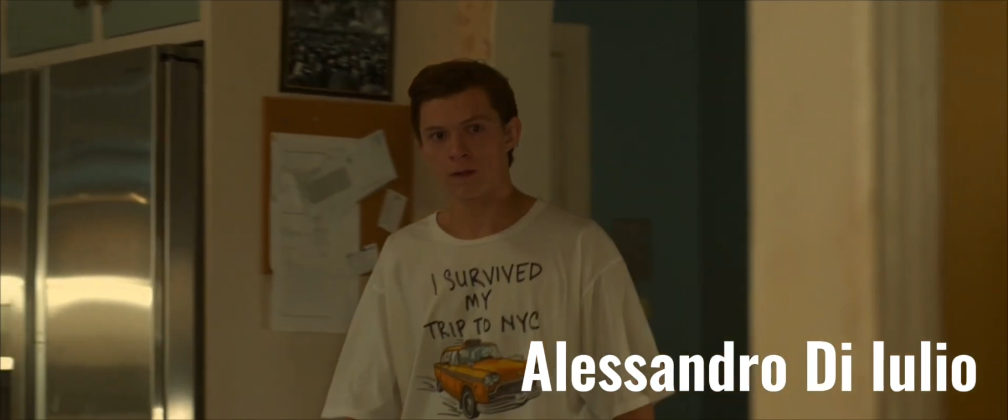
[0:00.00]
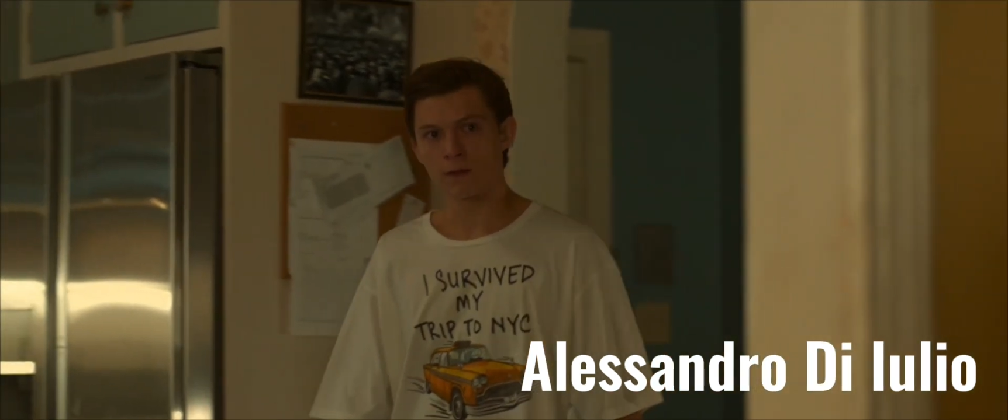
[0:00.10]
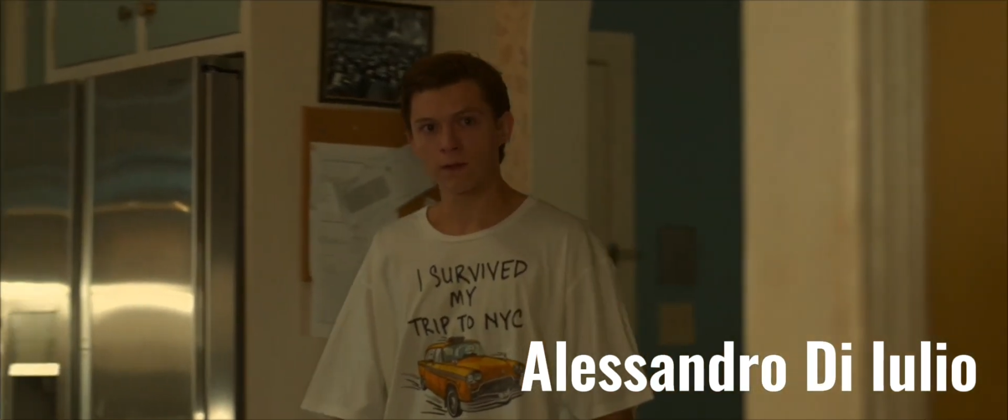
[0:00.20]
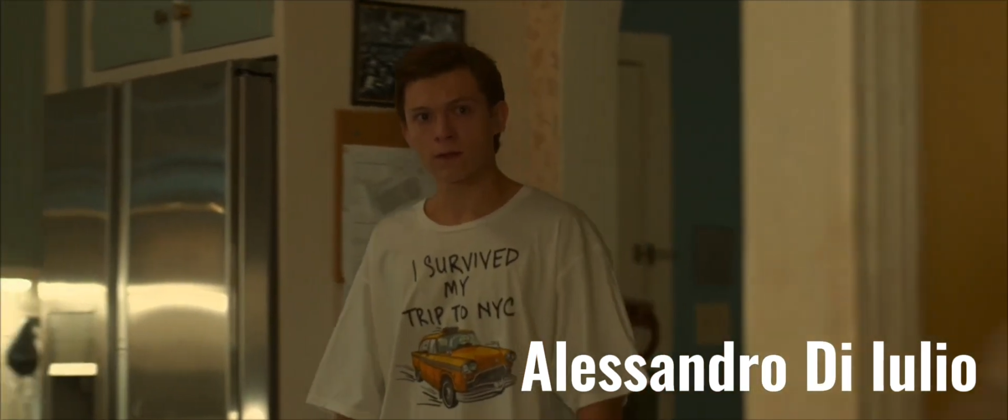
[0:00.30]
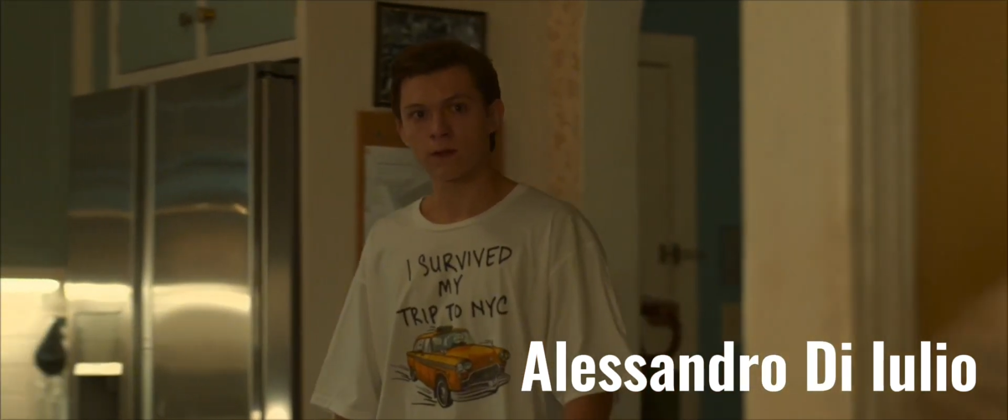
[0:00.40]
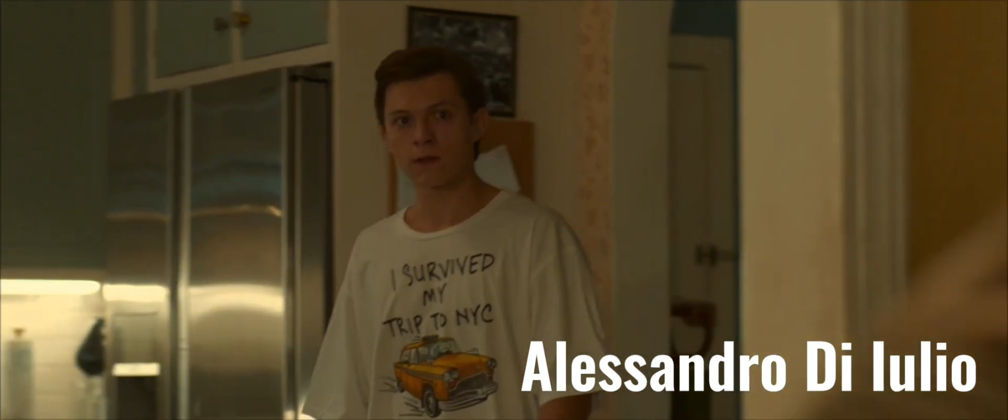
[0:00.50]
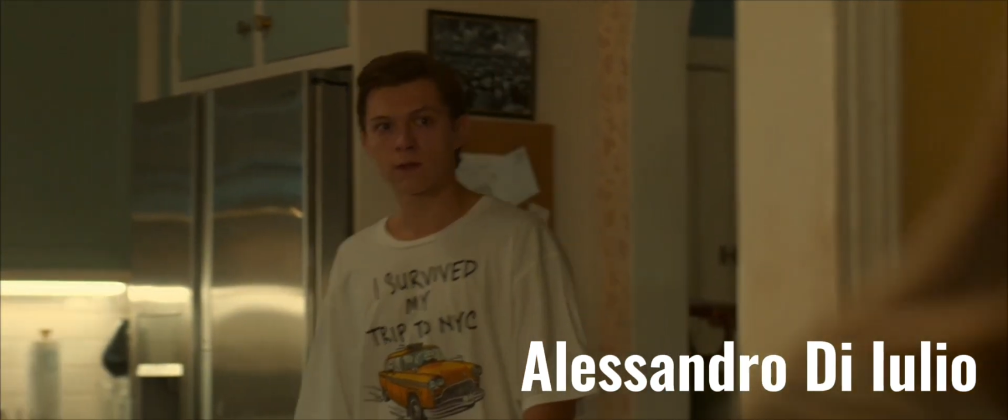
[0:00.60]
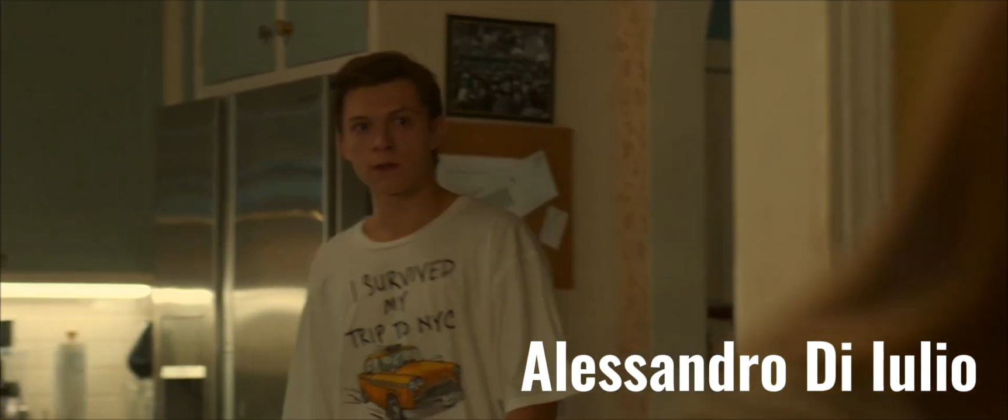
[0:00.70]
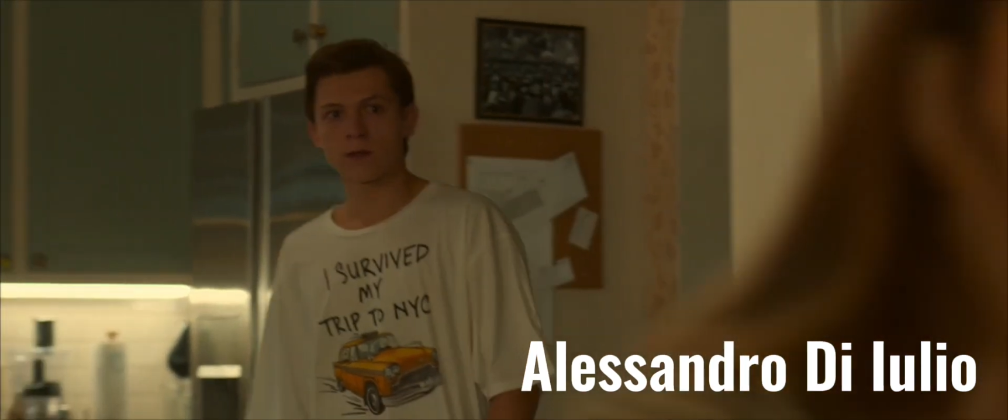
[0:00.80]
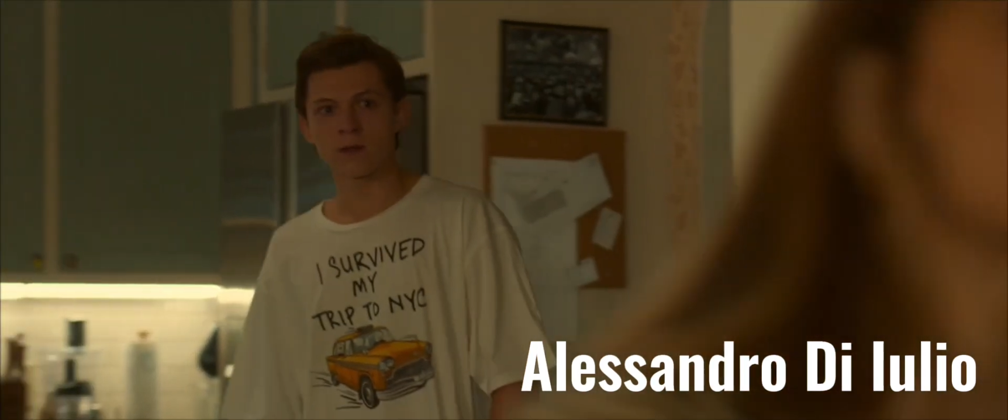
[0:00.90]

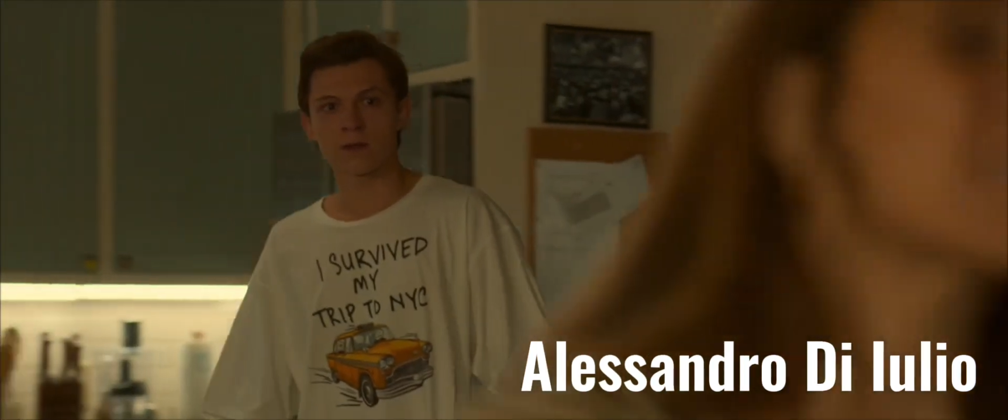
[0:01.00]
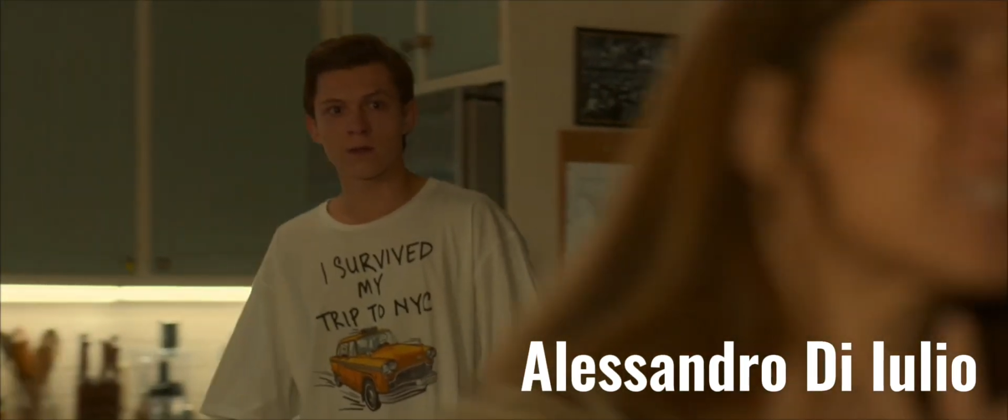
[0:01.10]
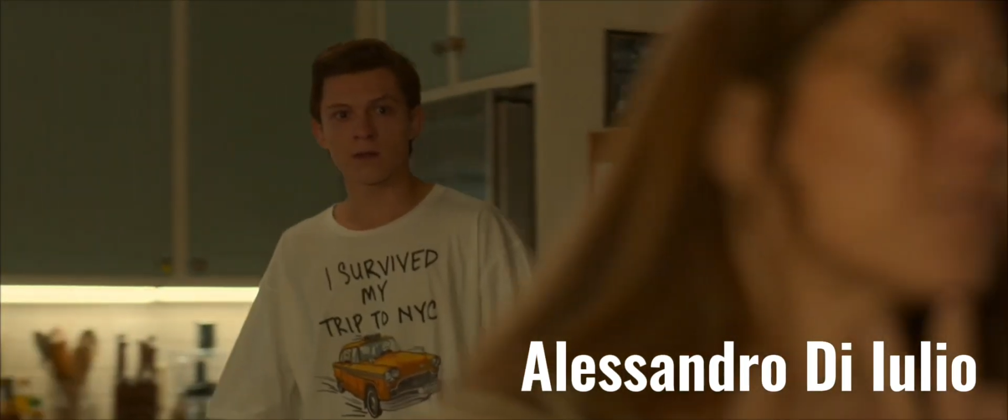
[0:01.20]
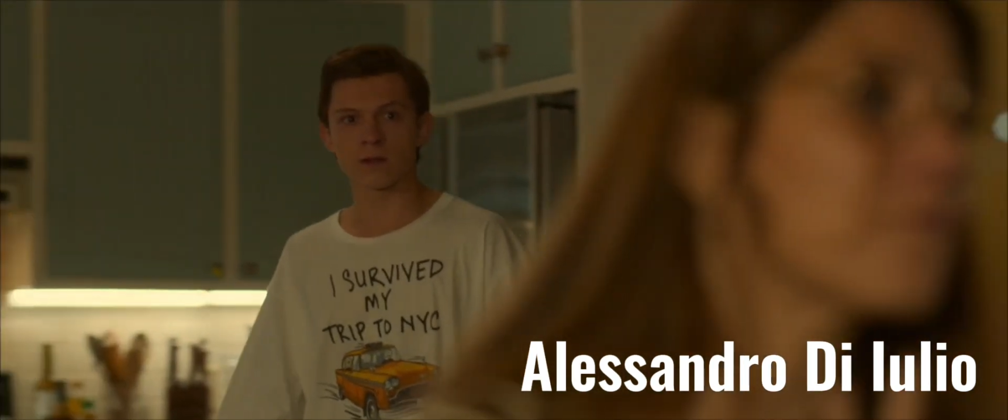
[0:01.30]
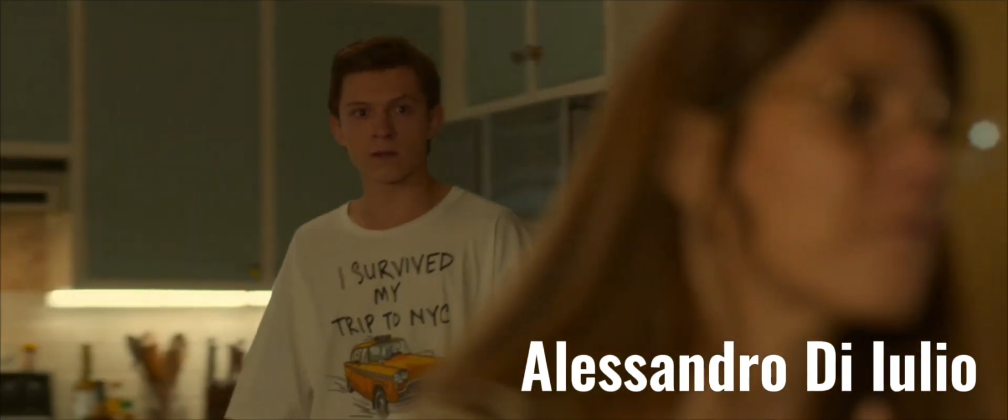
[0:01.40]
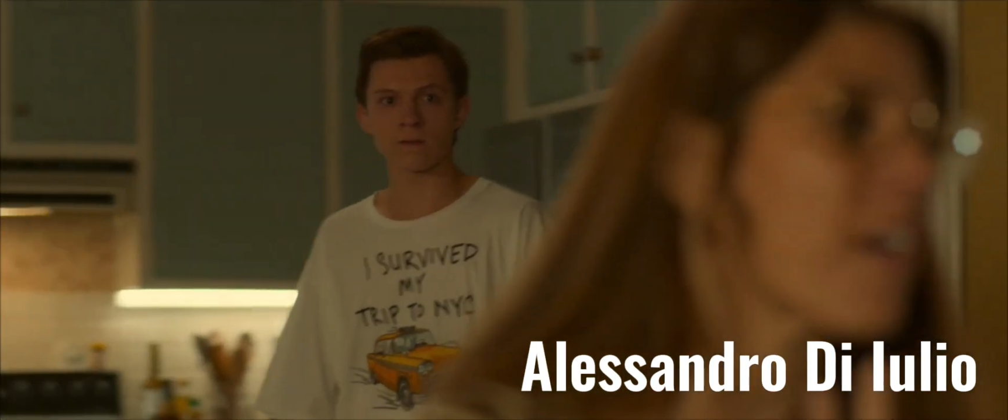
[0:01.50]
stazioni di polizia.